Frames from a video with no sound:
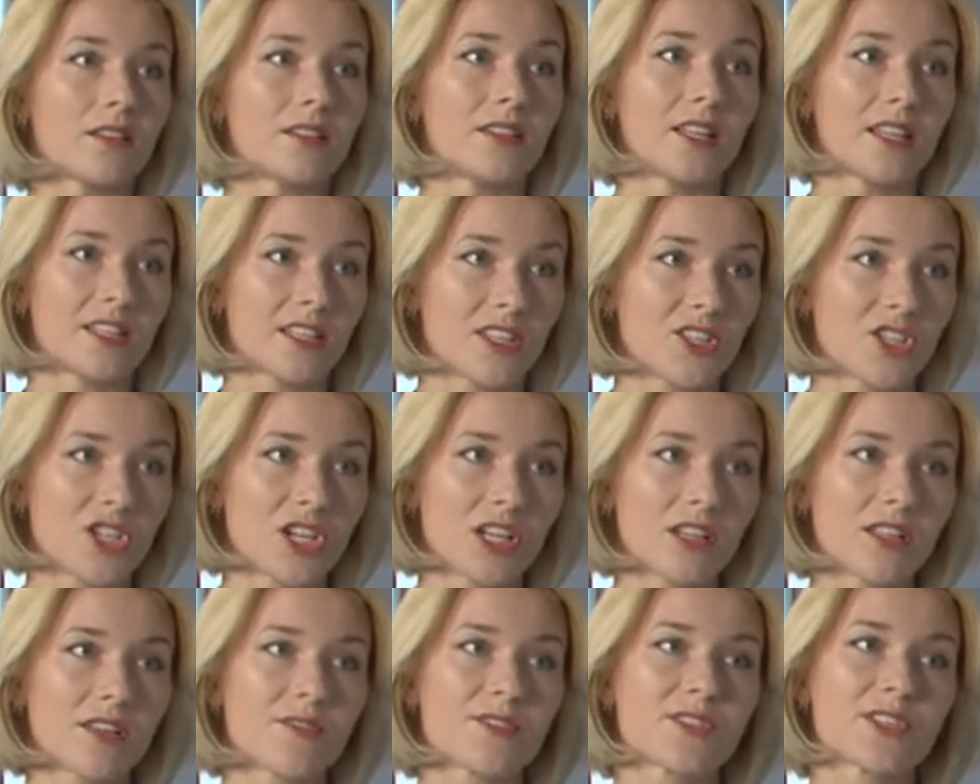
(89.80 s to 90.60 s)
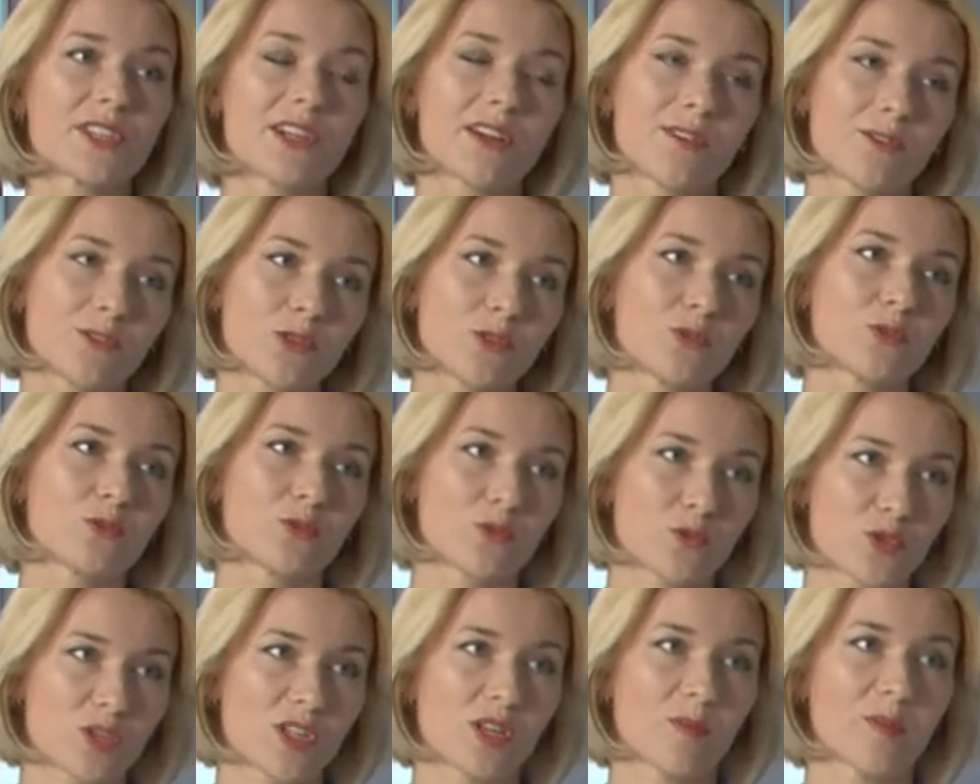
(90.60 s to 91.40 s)
Для начала все равно
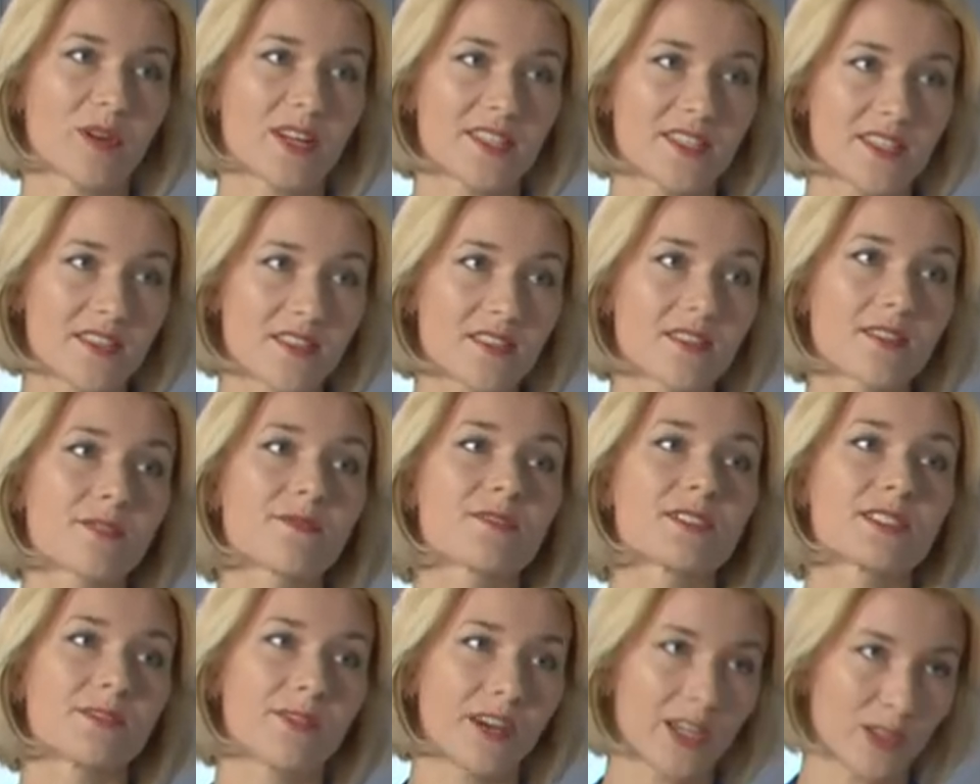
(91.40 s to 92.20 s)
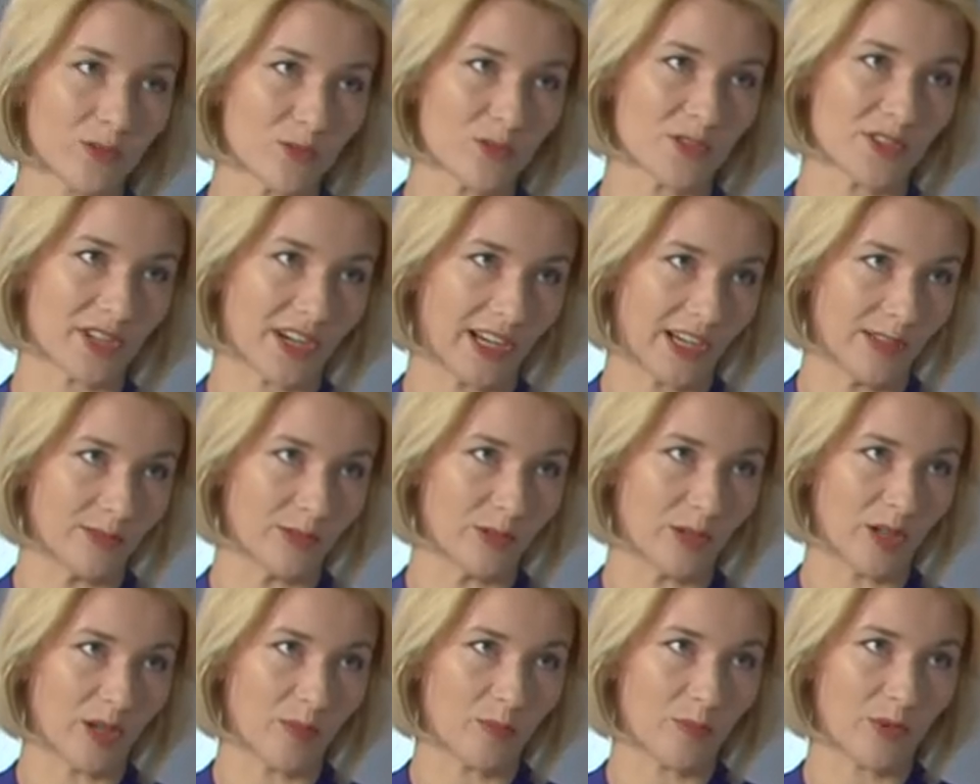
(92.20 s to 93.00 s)
нужно обратиться в свою
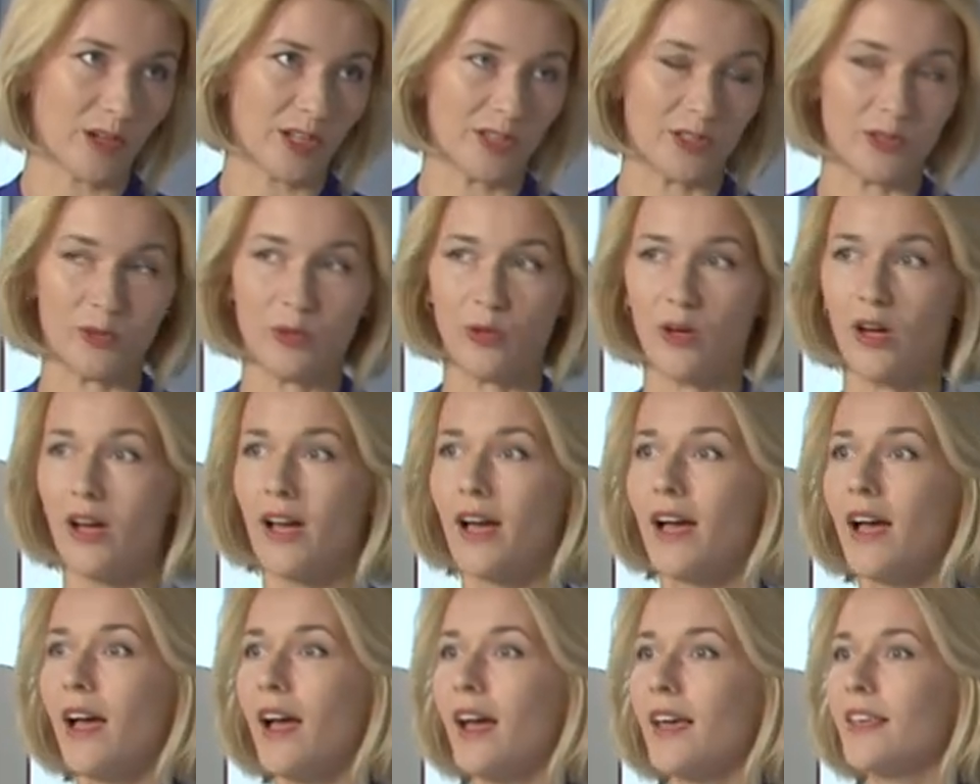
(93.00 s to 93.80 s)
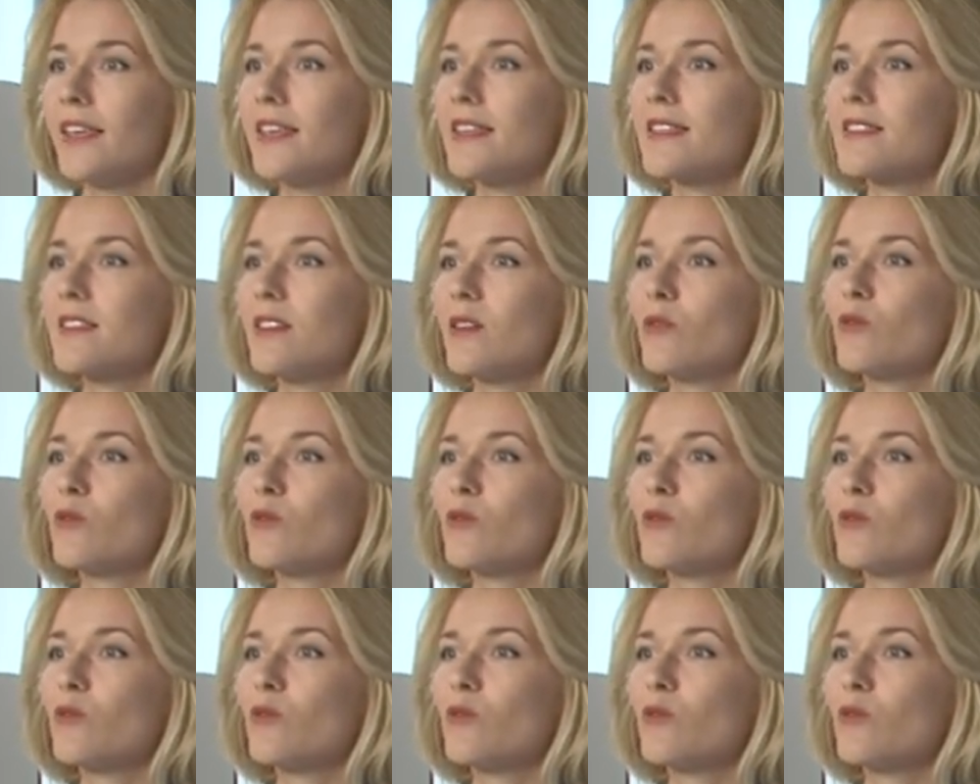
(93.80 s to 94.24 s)
страховую компанию. Если